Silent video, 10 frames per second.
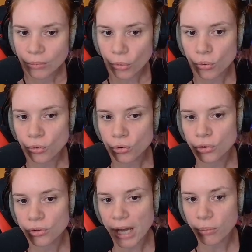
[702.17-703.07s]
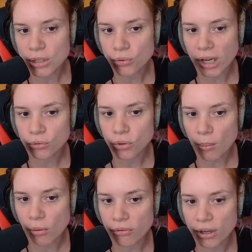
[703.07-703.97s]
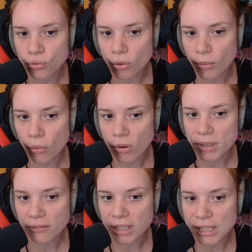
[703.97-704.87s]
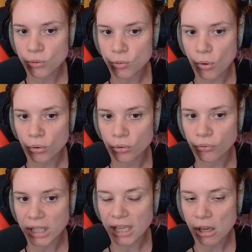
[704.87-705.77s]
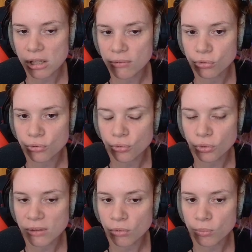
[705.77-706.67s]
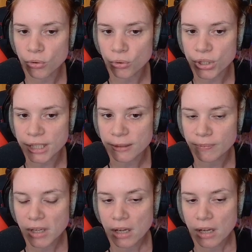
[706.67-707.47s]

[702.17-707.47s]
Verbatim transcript: Pour le coup, Darwin sera dur à prouver un jour, mais on voit bien avec les ossements retrouvés qu'il y a une évolution au niveau biologique.